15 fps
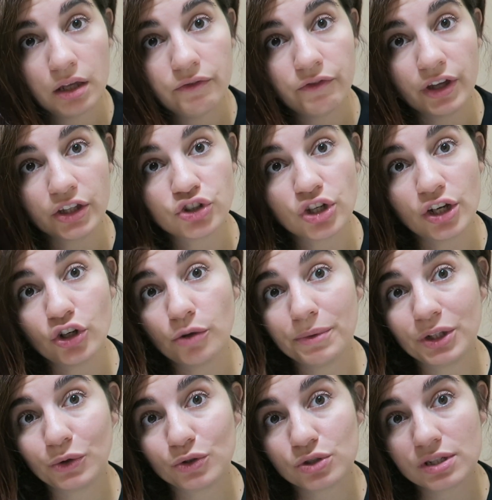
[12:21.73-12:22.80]
invece il
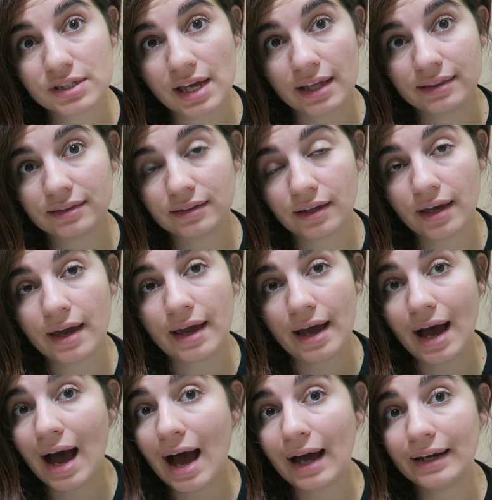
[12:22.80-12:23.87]
nome di questo set
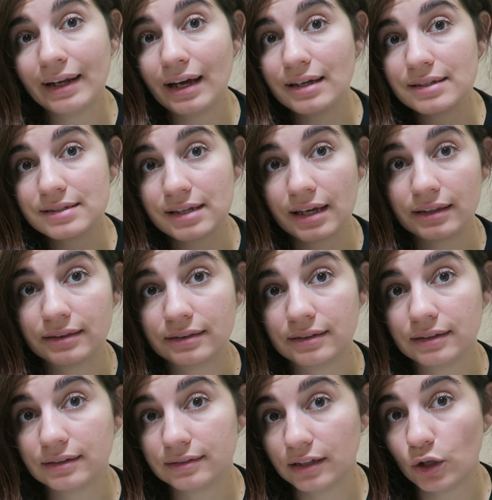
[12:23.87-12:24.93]
è Alia Set